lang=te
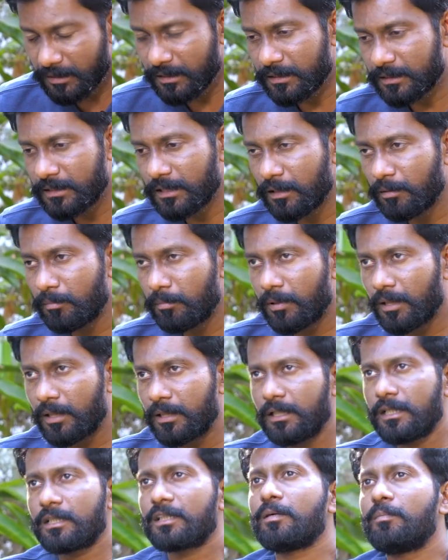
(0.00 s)
ఈ
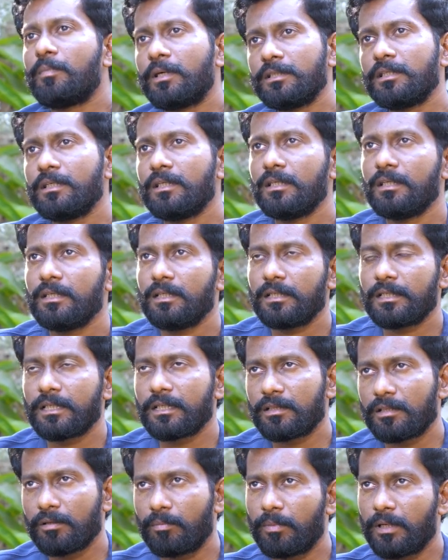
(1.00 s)
సినిమాని ఇంతమందిని
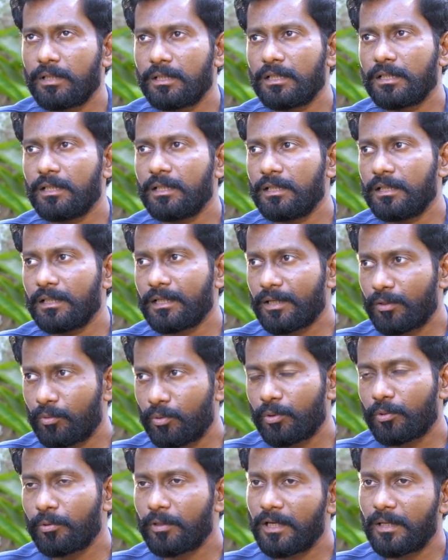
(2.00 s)
ఇంతమందిని ఇక్కడ
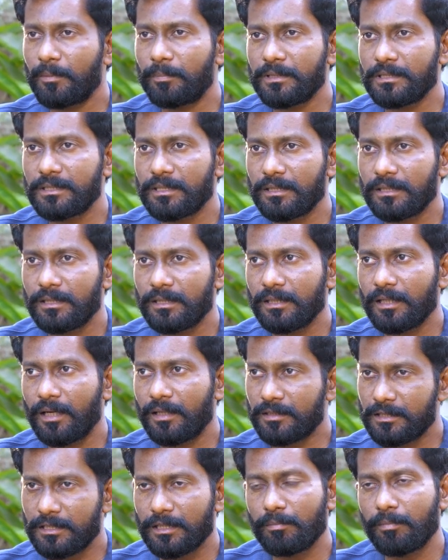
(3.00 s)
వరకు నడిపించింది
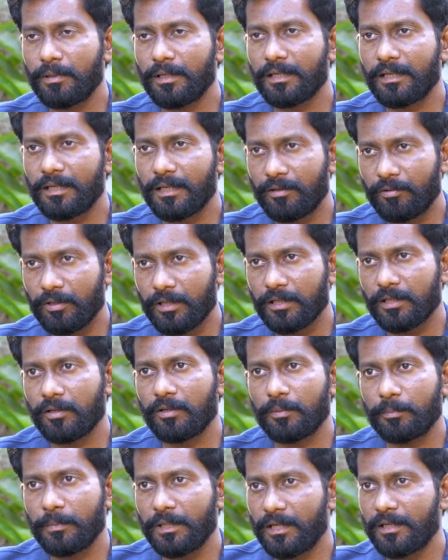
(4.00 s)
అది సినిమాగా రావడానికి
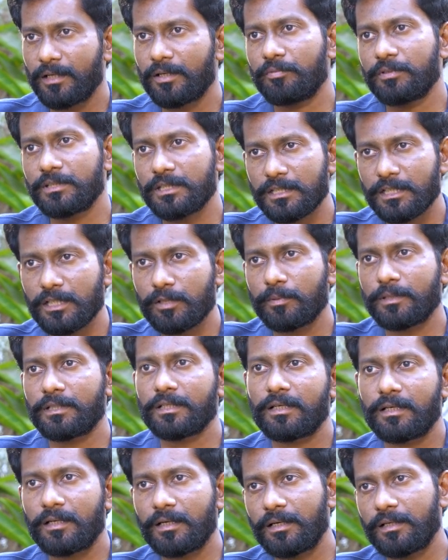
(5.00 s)
మీరు అన్నట్టు విజయ్ సేతుపతి
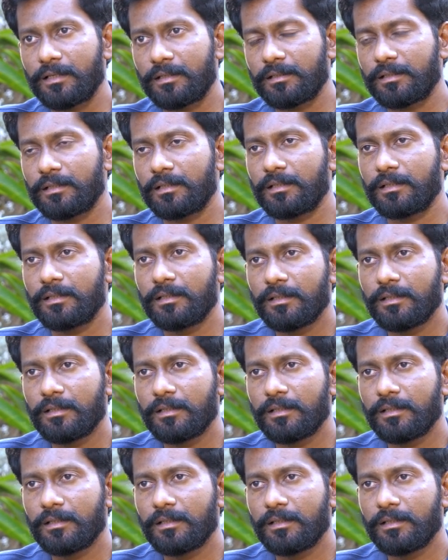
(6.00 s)
గారు రావడానికి